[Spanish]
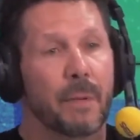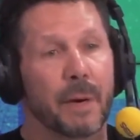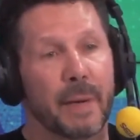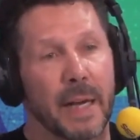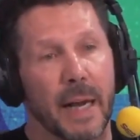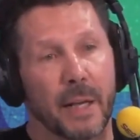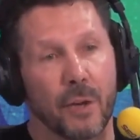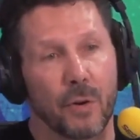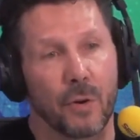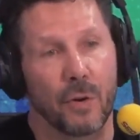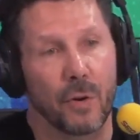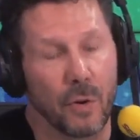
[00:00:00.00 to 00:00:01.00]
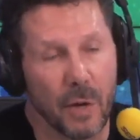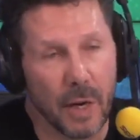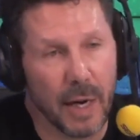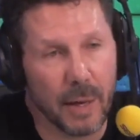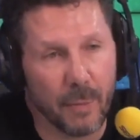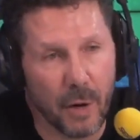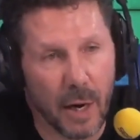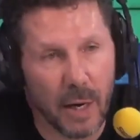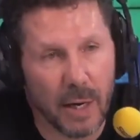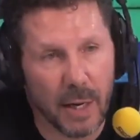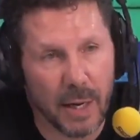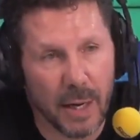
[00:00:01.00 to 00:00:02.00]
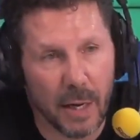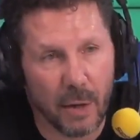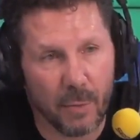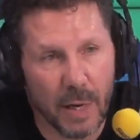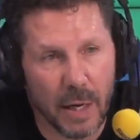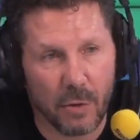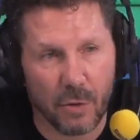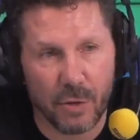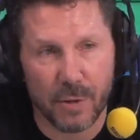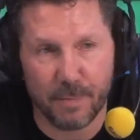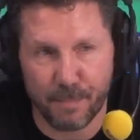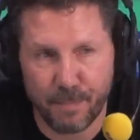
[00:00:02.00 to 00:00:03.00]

primer año que ganamos la liga en el 2014.